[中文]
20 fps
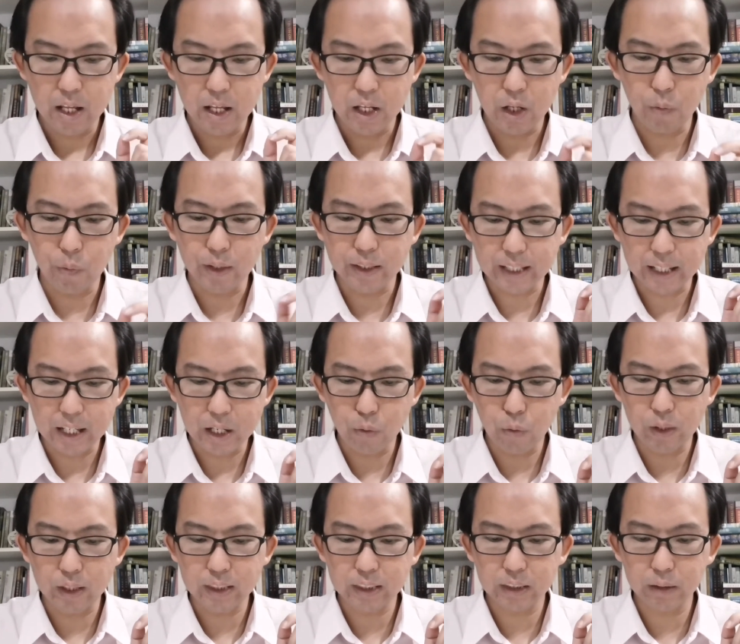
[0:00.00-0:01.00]
因为在立
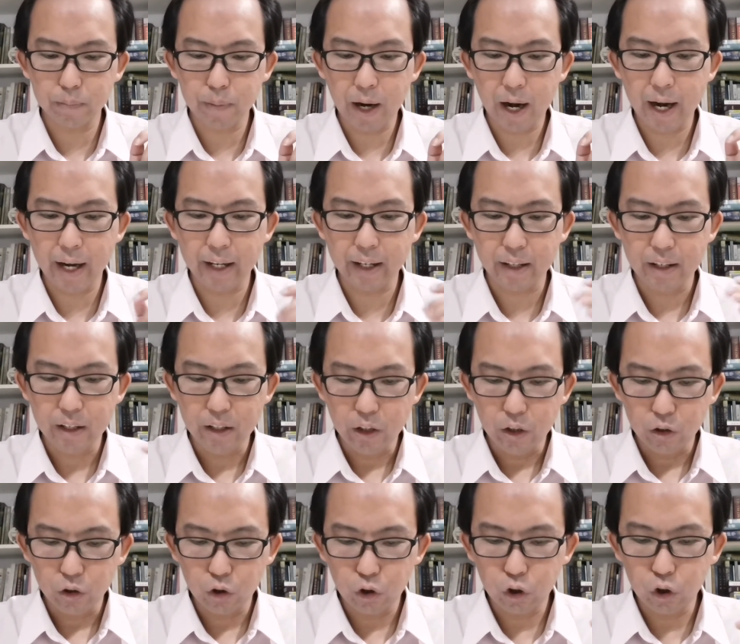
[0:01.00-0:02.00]
位支派
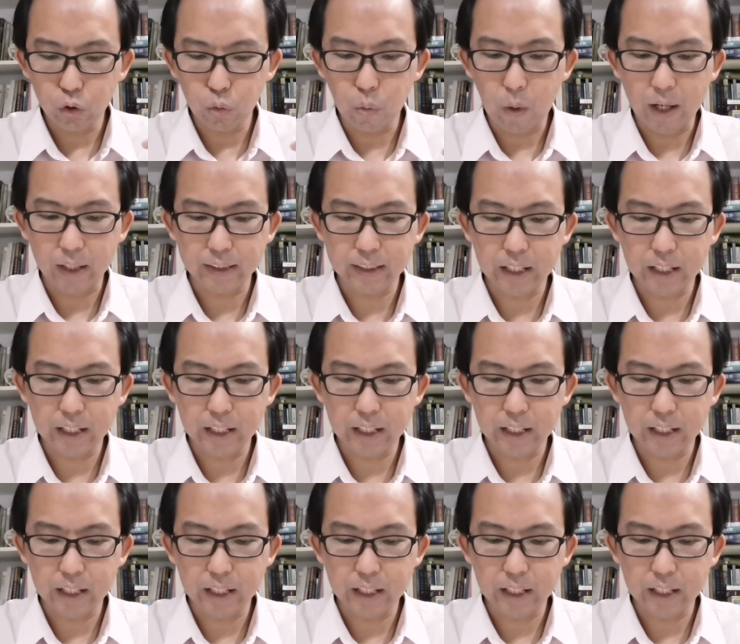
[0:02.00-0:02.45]
继续往